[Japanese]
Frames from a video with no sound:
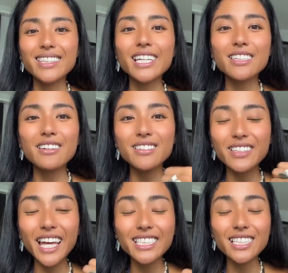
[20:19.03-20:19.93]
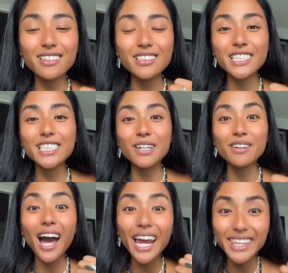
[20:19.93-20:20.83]
私の、私たちの人
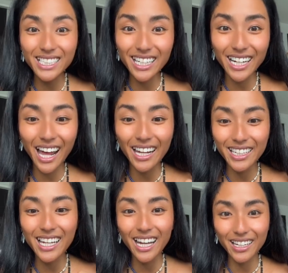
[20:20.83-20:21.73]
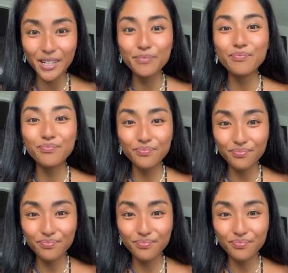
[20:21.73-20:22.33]
生を変えていくから、華やかに。